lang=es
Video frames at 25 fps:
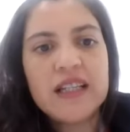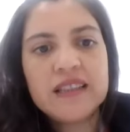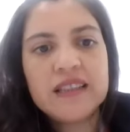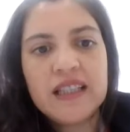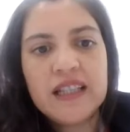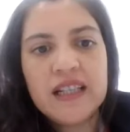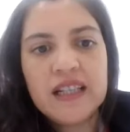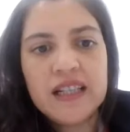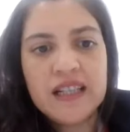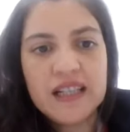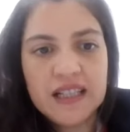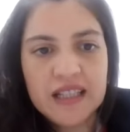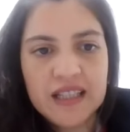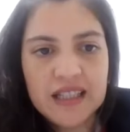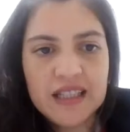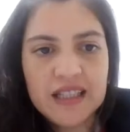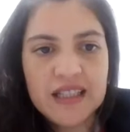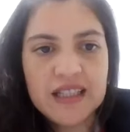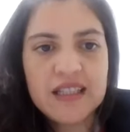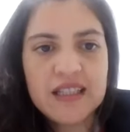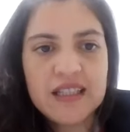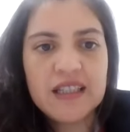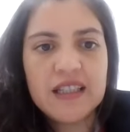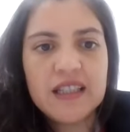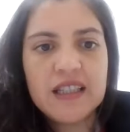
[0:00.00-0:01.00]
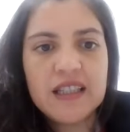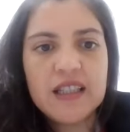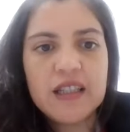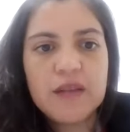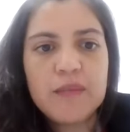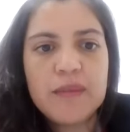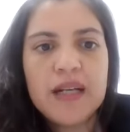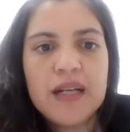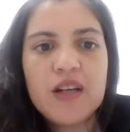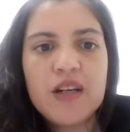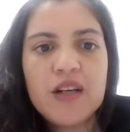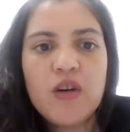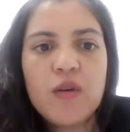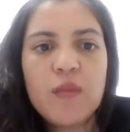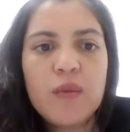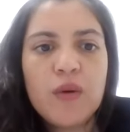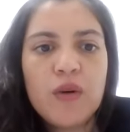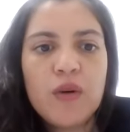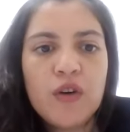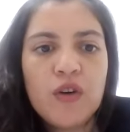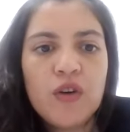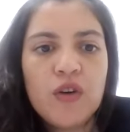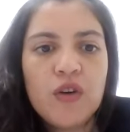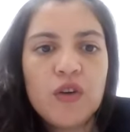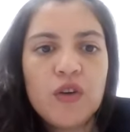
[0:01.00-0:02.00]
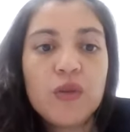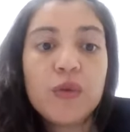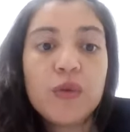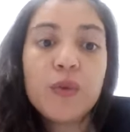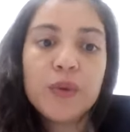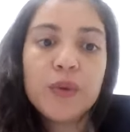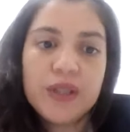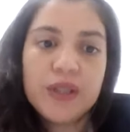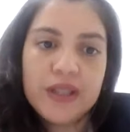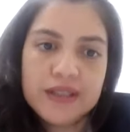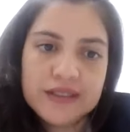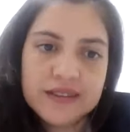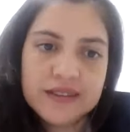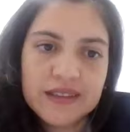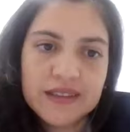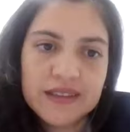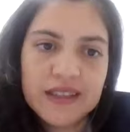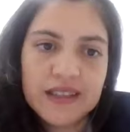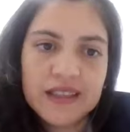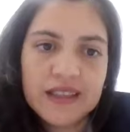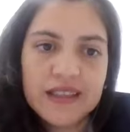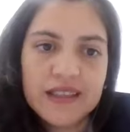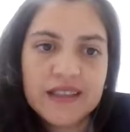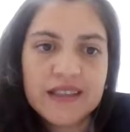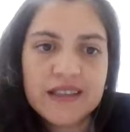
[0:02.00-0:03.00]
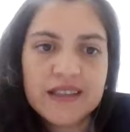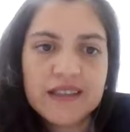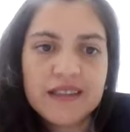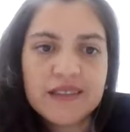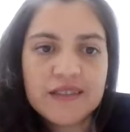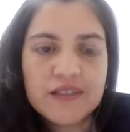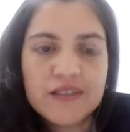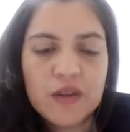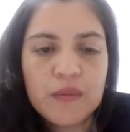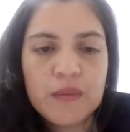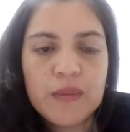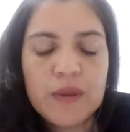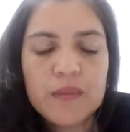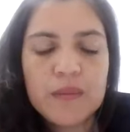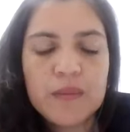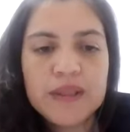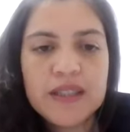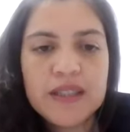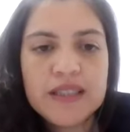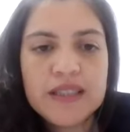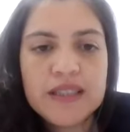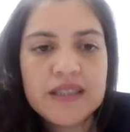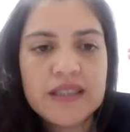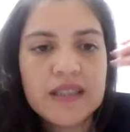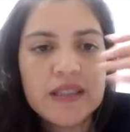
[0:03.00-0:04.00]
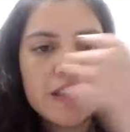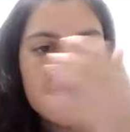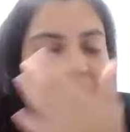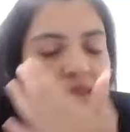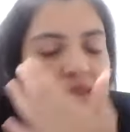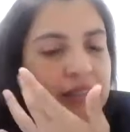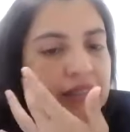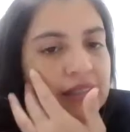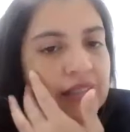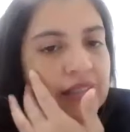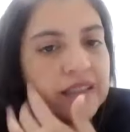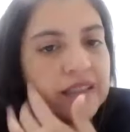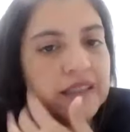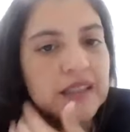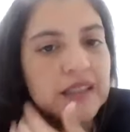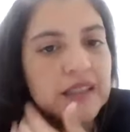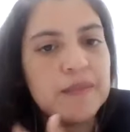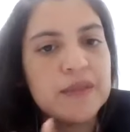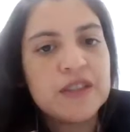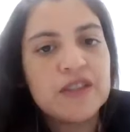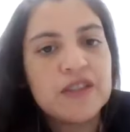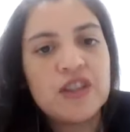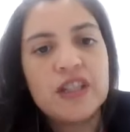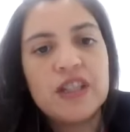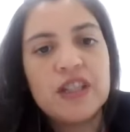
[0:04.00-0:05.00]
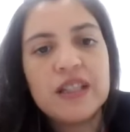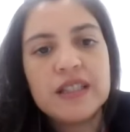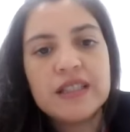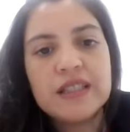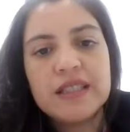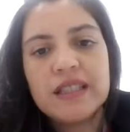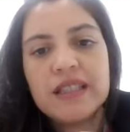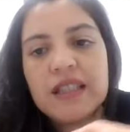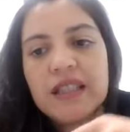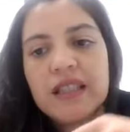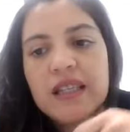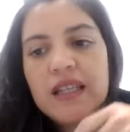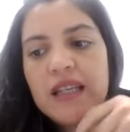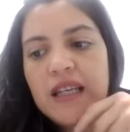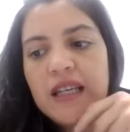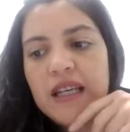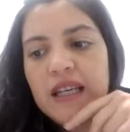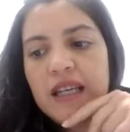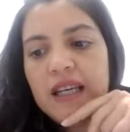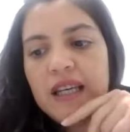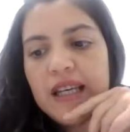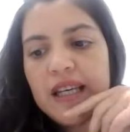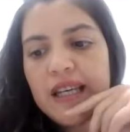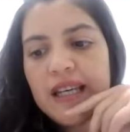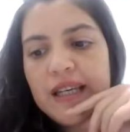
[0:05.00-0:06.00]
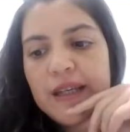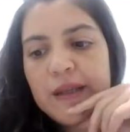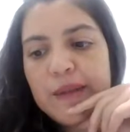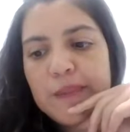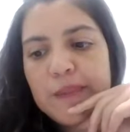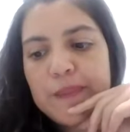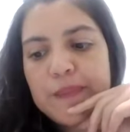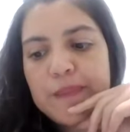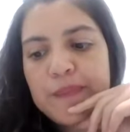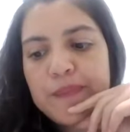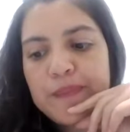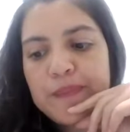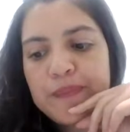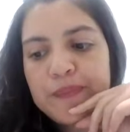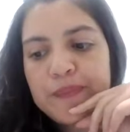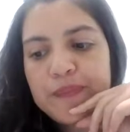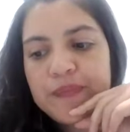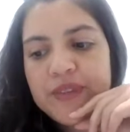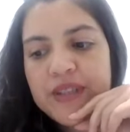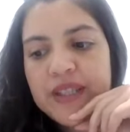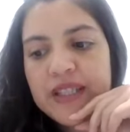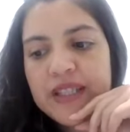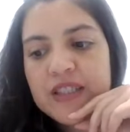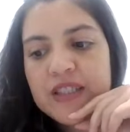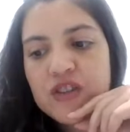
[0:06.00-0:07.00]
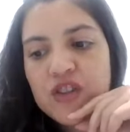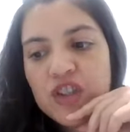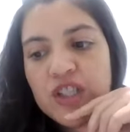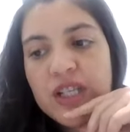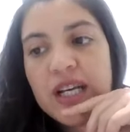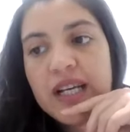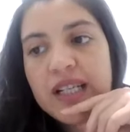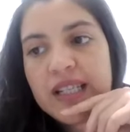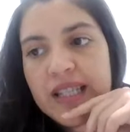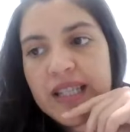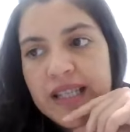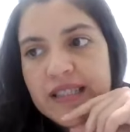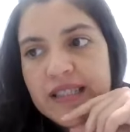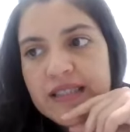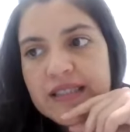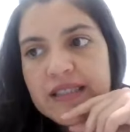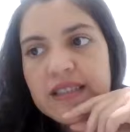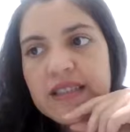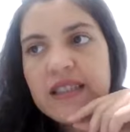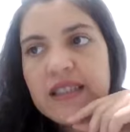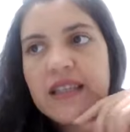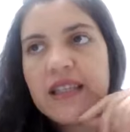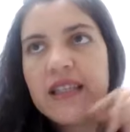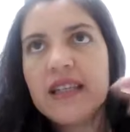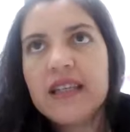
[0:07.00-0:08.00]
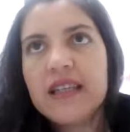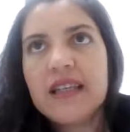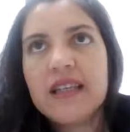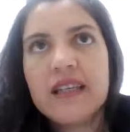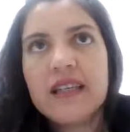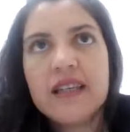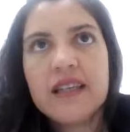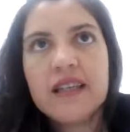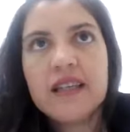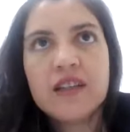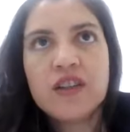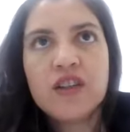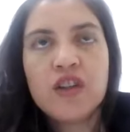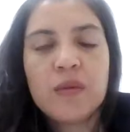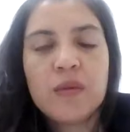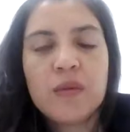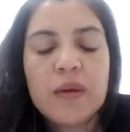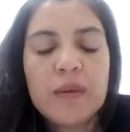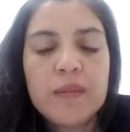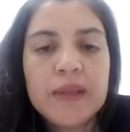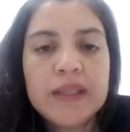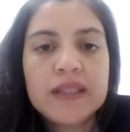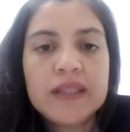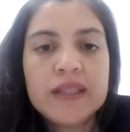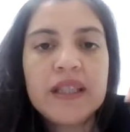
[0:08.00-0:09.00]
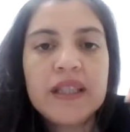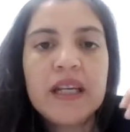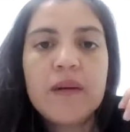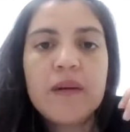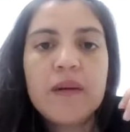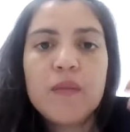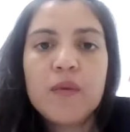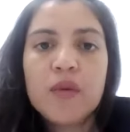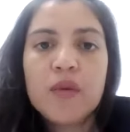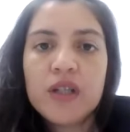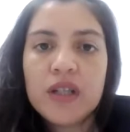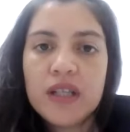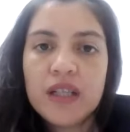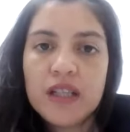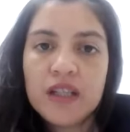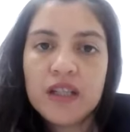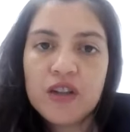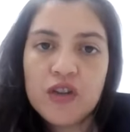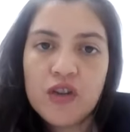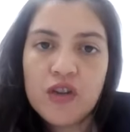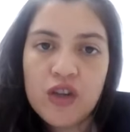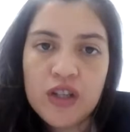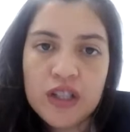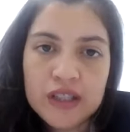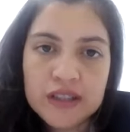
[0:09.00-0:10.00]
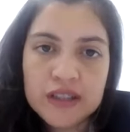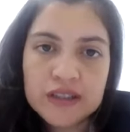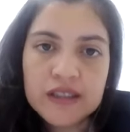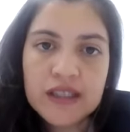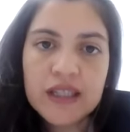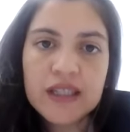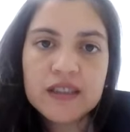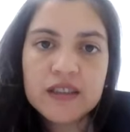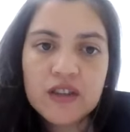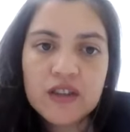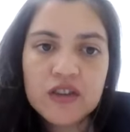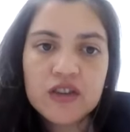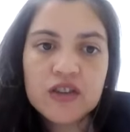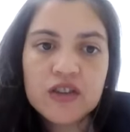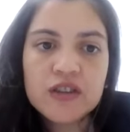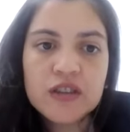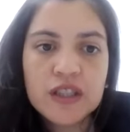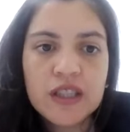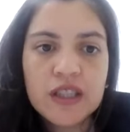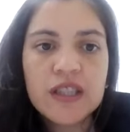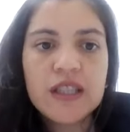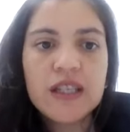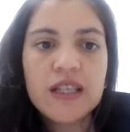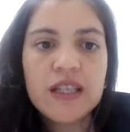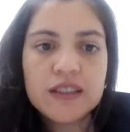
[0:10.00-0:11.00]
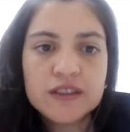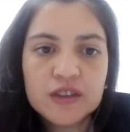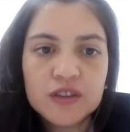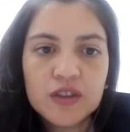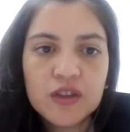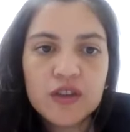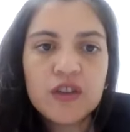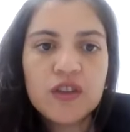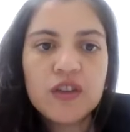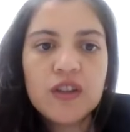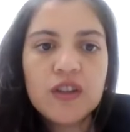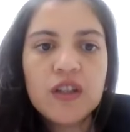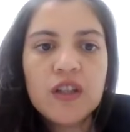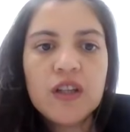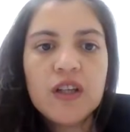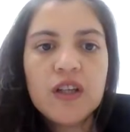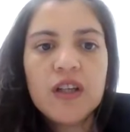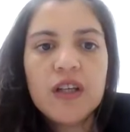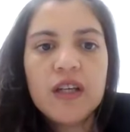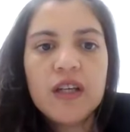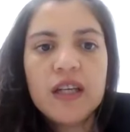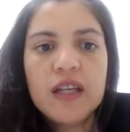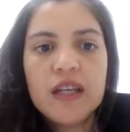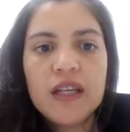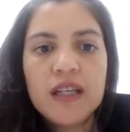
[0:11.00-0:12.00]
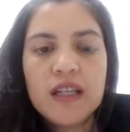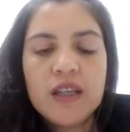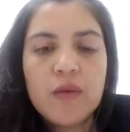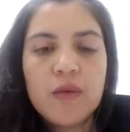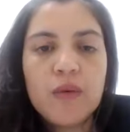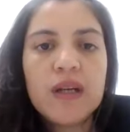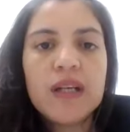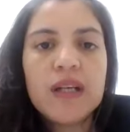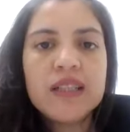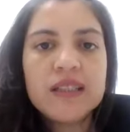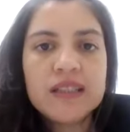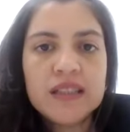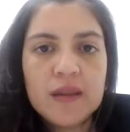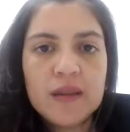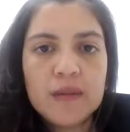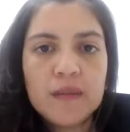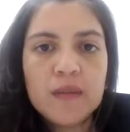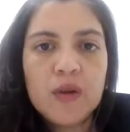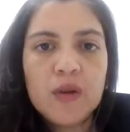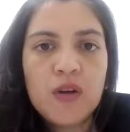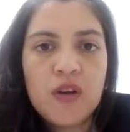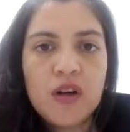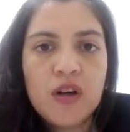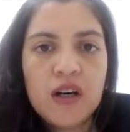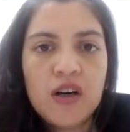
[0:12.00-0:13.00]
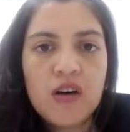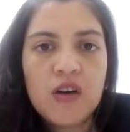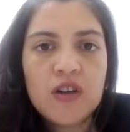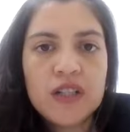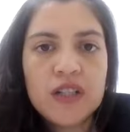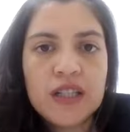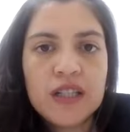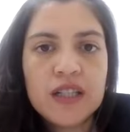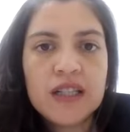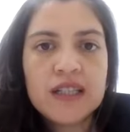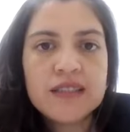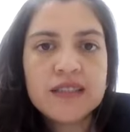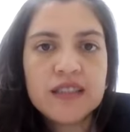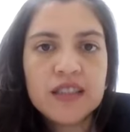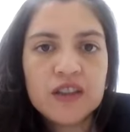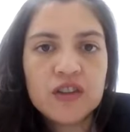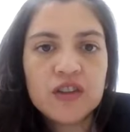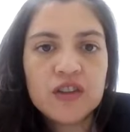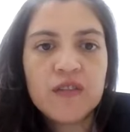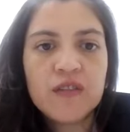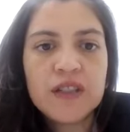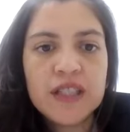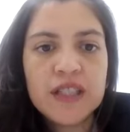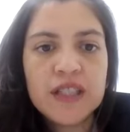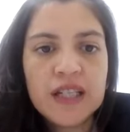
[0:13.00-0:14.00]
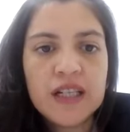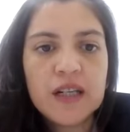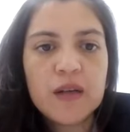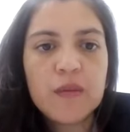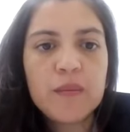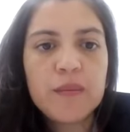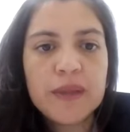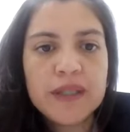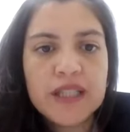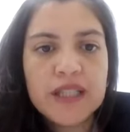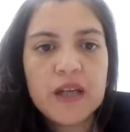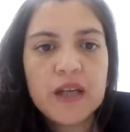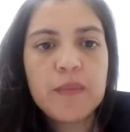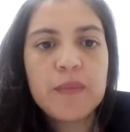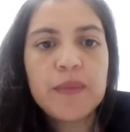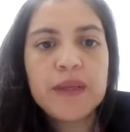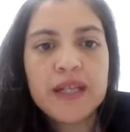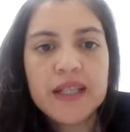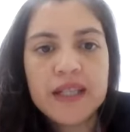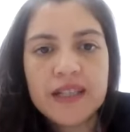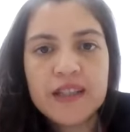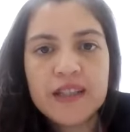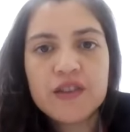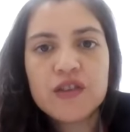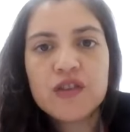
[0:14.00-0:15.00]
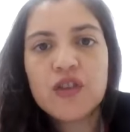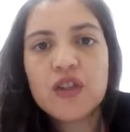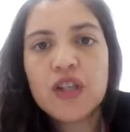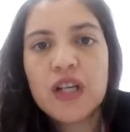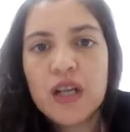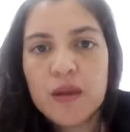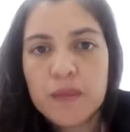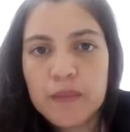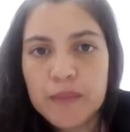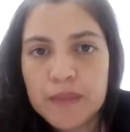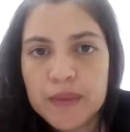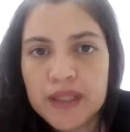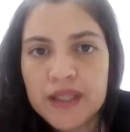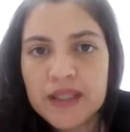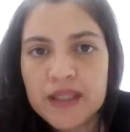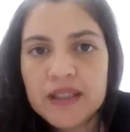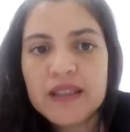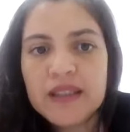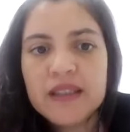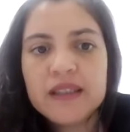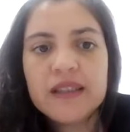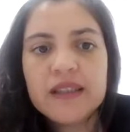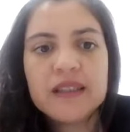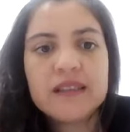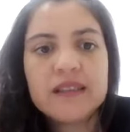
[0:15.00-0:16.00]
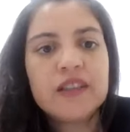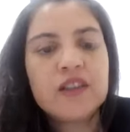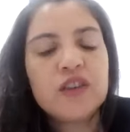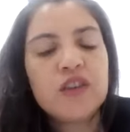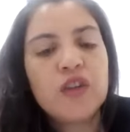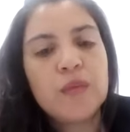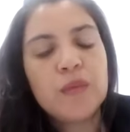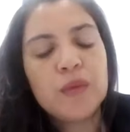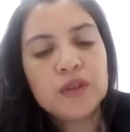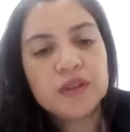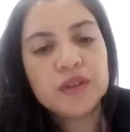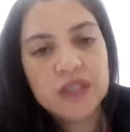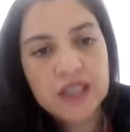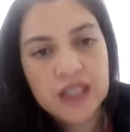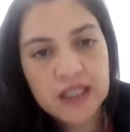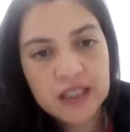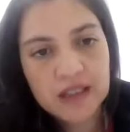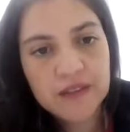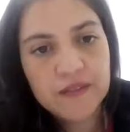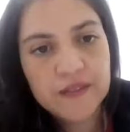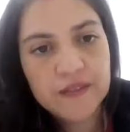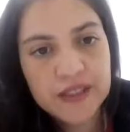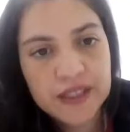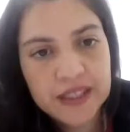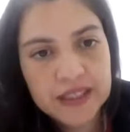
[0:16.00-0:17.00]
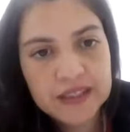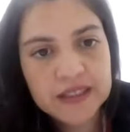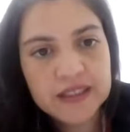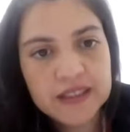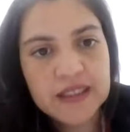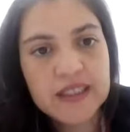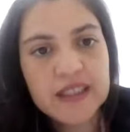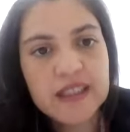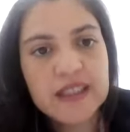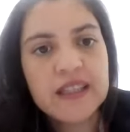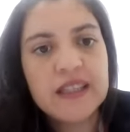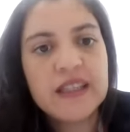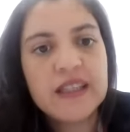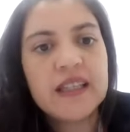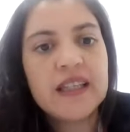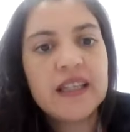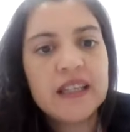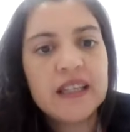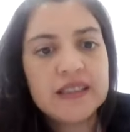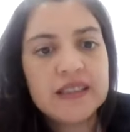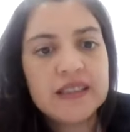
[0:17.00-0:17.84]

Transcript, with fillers: a estas carreras eh, más como duras, que normalmente se, se trata de mencionar así, em, que son áreas que normalmente las mujeres no están considerando. Eh, igual estamos ahora haciendo varias campañas para que eso cambie, tratando de mostrar referentes de